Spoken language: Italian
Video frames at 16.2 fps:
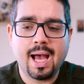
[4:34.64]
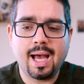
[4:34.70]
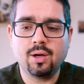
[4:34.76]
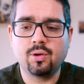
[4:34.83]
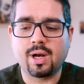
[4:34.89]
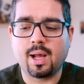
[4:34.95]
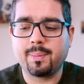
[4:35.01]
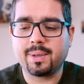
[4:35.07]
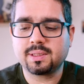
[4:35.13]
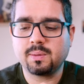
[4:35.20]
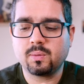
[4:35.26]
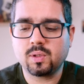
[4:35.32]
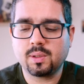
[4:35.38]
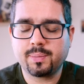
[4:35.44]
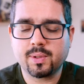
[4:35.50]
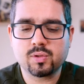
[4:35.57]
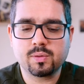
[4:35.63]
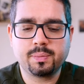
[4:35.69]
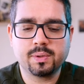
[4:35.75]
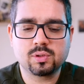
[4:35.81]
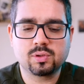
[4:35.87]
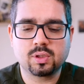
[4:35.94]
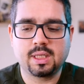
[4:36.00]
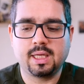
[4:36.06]
Allora, partiamo dal
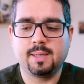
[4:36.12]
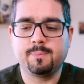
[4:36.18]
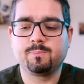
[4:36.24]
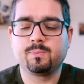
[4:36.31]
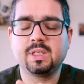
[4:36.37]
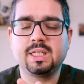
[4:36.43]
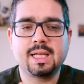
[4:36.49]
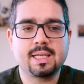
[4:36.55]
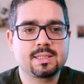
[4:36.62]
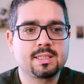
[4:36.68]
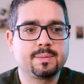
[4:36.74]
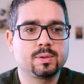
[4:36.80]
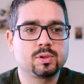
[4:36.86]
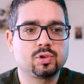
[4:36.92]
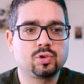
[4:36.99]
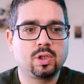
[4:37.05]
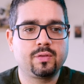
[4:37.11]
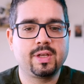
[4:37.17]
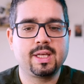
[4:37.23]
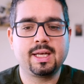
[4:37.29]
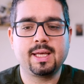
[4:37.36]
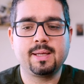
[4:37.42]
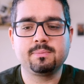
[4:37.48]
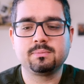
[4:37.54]
presupposto che i NAS possono
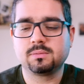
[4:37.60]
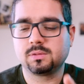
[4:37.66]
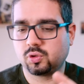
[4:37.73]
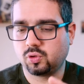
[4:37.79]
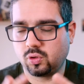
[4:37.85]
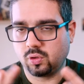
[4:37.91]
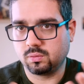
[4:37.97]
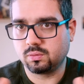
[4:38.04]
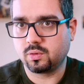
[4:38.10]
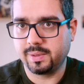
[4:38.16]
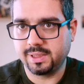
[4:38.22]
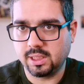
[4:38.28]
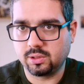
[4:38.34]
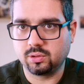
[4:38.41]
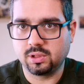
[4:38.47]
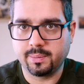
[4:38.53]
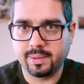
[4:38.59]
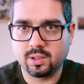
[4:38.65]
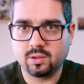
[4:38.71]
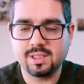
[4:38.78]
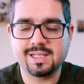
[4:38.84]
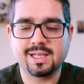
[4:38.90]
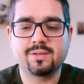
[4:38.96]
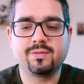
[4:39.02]
avere, sono come detto dei
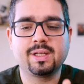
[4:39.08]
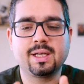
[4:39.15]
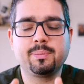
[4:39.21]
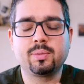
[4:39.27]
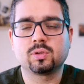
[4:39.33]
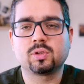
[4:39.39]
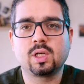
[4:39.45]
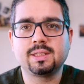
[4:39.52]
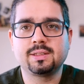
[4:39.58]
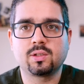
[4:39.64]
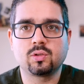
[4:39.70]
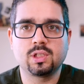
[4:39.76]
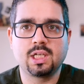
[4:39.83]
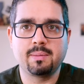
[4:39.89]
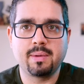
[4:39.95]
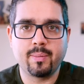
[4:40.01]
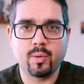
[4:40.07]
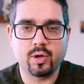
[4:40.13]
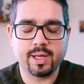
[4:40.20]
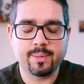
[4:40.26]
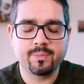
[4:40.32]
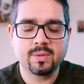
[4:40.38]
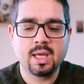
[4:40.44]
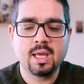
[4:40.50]
piccoli server e portano all'interno delle
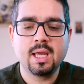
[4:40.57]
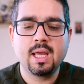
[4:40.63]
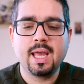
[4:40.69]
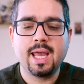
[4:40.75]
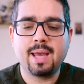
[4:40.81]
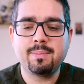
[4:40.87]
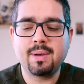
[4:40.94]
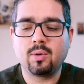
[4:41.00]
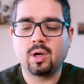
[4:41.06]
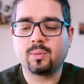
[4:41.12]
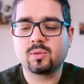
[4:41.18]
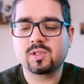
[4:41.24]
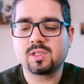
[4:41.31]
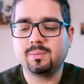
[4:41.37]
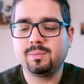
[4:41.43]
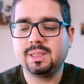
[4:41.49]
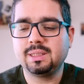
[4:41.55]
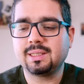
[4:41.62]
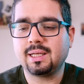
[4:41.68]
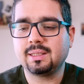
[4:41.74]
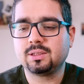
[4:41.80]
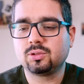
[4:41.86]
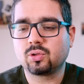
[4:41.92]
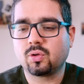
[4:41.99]
memorie e abbiamo la
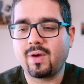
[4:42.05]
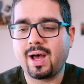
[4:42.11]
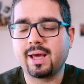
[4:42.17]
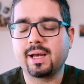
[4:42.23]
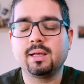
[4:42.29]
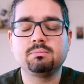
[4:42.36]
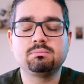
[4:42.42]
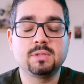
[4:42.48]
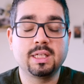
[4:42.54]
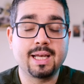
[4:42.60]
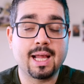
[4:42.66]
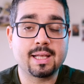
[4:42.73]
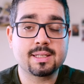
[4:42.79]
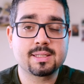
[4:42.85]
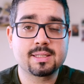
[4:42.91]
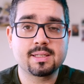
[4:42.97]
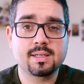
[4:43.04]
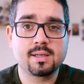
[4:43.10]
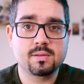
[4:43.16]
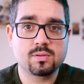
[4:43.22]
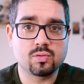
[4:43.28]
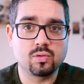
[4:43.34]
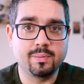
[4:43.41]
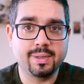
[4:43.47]
possibilità di trovare dei
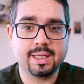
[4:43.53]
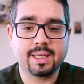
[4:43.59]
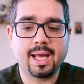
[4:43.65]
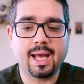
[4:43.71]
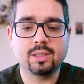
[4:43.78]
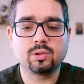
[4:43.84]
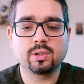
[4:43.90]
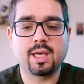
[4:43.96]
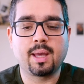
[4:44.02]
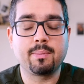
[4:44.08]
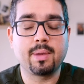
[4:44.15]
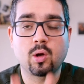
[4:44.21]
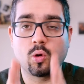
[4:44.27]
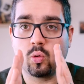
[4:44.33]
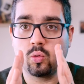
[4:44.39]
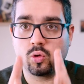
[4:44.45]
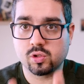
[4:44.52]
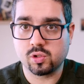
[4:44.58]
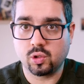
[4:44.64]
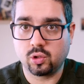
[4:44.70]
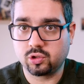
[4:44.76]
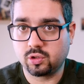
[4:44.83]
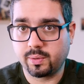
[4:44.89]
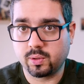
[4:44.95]
NAS sul mercato che abbiano uno
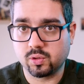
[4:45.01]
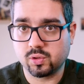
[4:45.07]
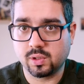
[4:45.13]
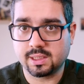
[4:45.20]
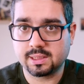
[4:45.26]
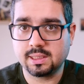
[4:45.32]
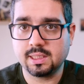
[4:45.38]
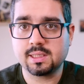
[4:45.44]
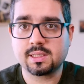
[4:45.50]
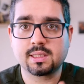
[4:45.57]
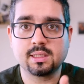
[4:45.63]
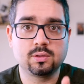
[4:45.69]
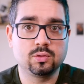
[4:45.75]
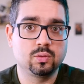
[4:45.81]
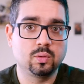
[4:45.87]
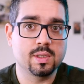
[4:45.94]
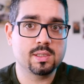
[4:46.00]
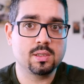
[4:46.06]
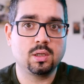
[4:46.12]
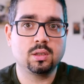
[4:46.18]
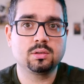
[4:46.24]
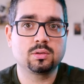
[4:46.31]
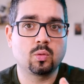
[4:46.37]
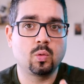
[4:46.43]
slot per un solo hard disk, due
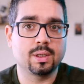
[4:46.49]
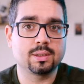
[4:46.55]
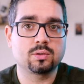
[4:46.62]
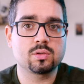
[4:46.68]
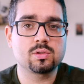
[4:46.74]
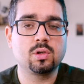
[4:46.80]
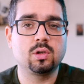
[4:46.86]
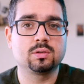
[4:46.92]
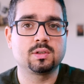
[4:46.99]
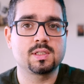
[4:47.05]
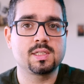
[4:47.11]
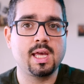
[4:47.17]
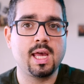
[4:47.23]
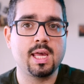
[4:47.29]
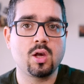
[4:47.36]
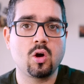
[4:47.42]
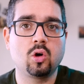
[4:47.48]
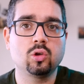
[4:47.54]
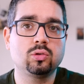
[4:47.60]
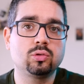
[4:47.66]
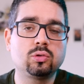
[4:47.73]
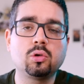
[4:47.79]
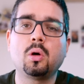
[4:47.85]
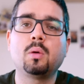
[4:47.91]
slot, quattro slot, sei,
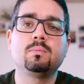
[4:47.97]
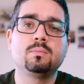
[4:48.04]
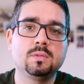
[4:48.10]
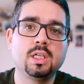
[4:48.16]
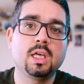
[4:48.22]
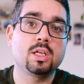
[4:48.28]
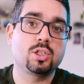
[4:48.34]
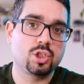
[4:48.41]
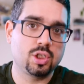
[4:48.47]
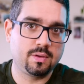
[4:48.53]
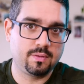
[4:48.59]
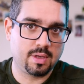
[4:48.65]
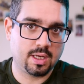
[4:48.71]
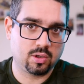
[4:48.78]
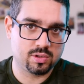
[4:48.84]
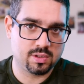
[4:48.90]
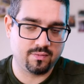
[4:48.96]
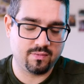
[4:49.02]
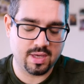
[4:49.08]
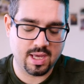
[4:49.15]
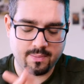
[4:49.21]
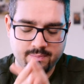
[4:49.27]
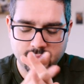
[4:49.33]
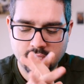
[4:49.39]
otto, dieci e così
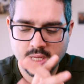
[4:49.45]
via.